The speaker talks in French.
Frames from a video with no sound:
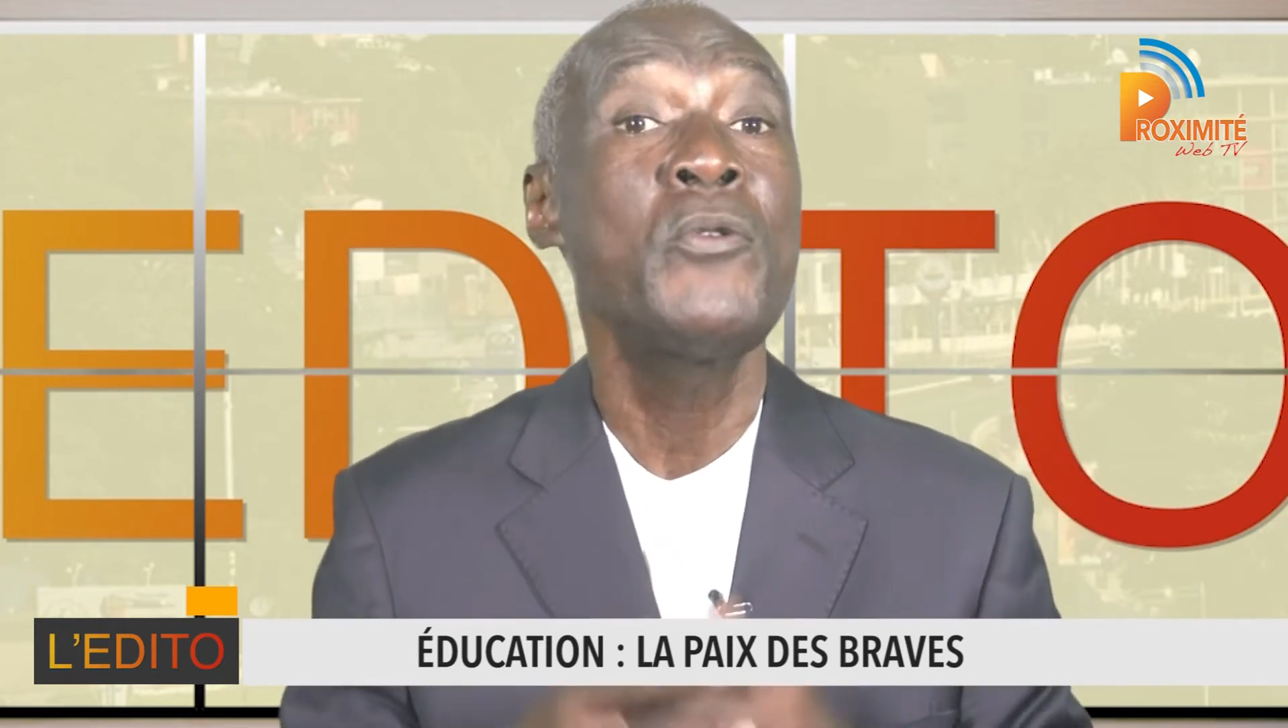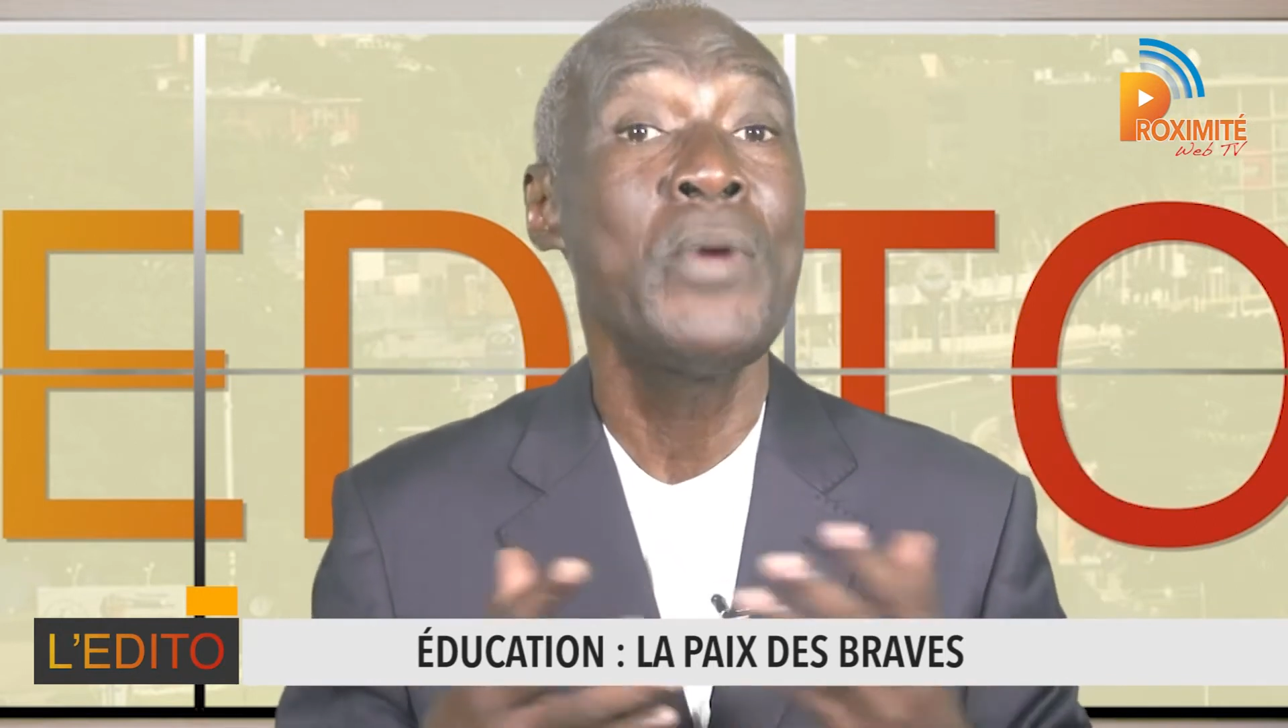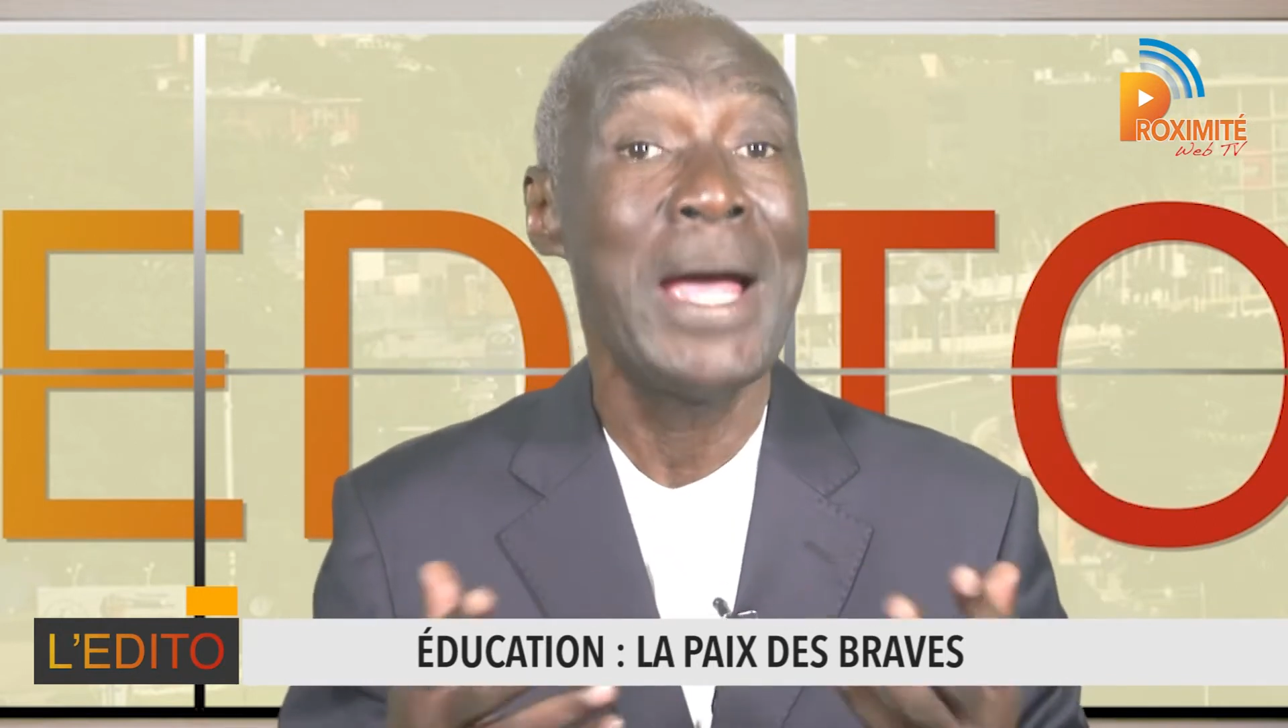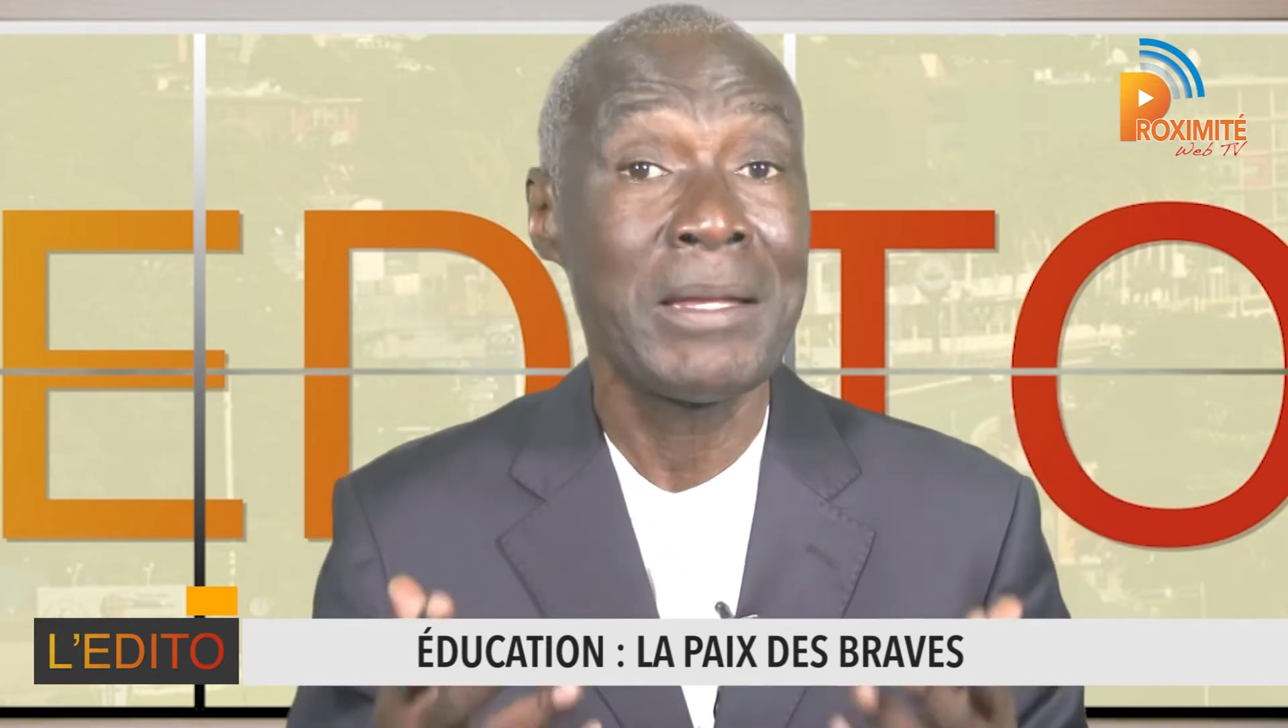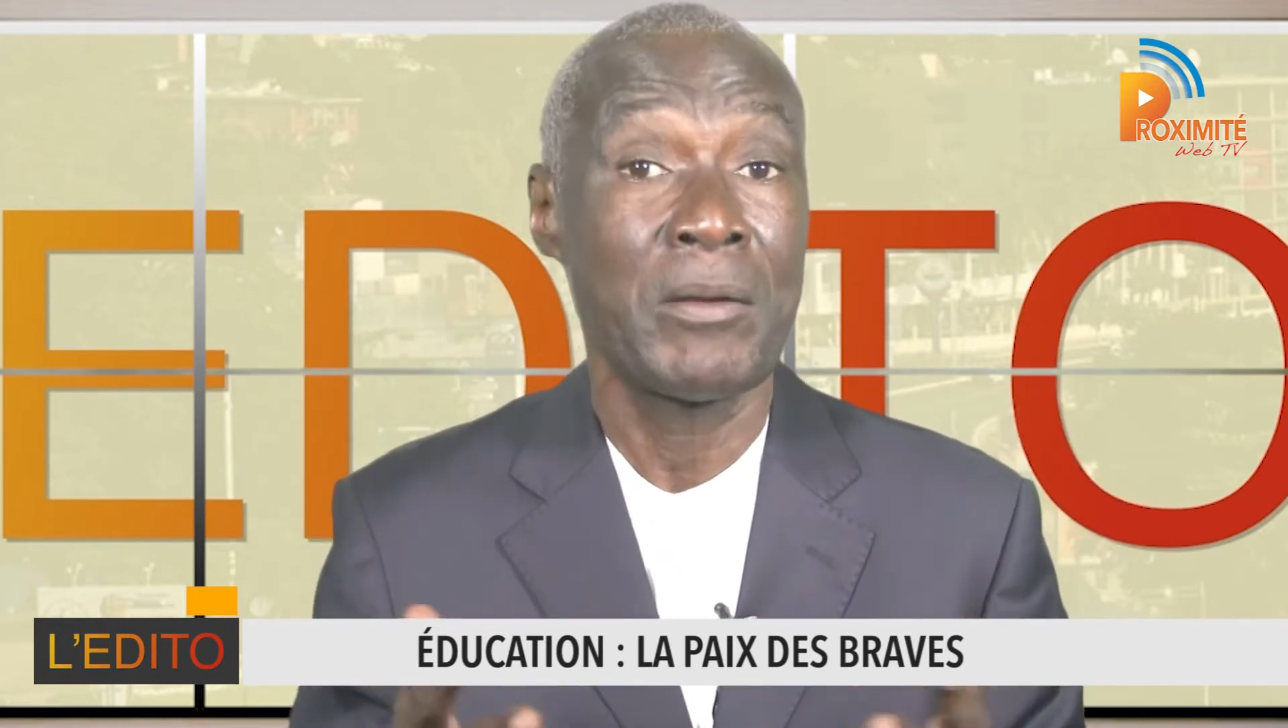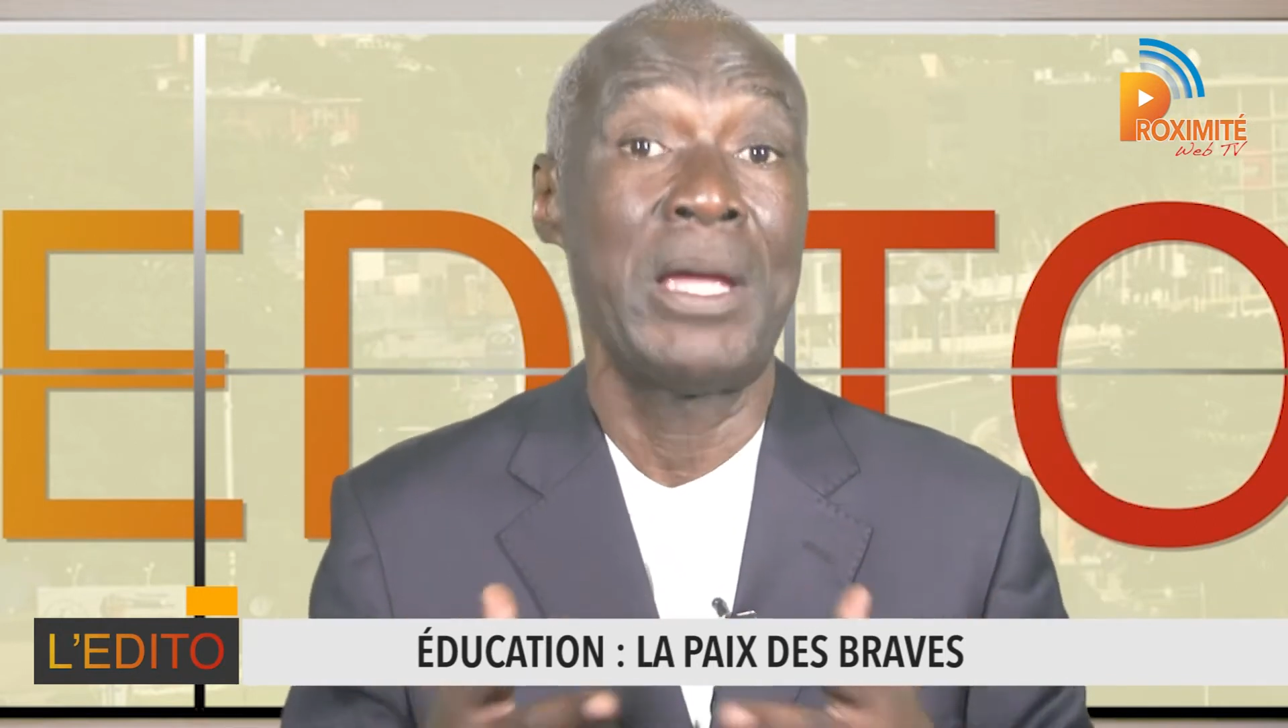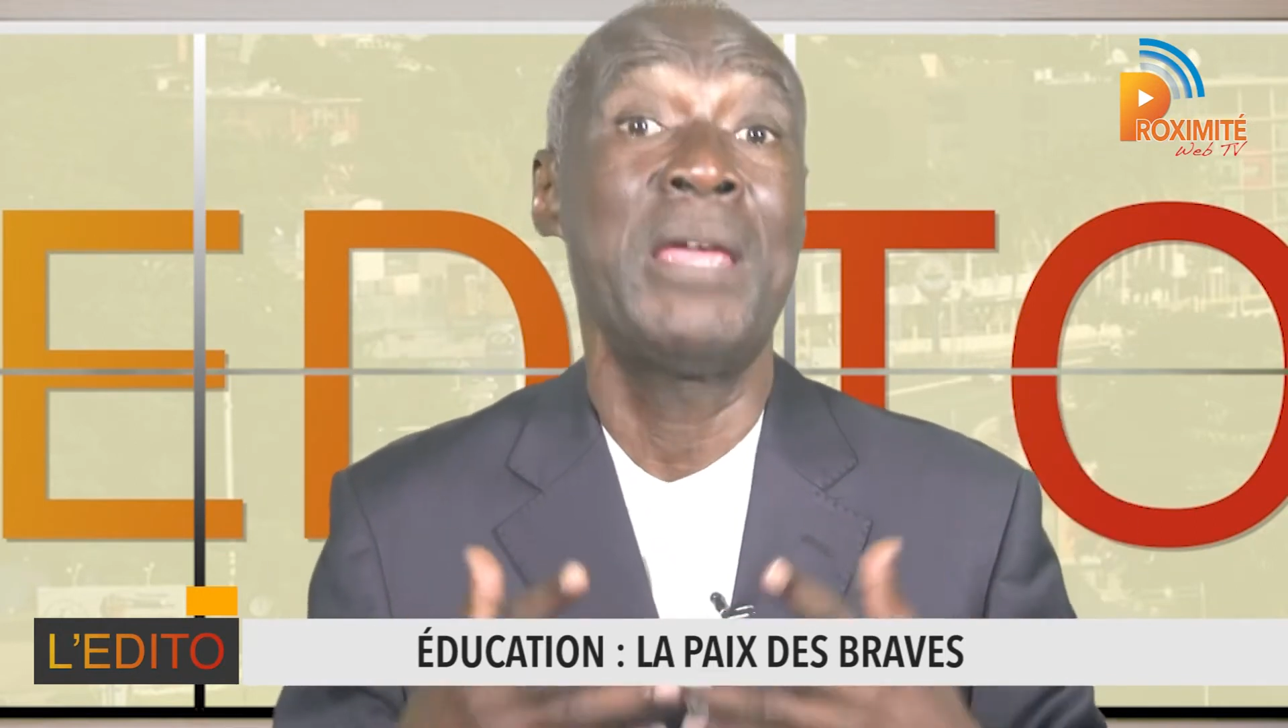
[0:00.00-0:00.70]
dû être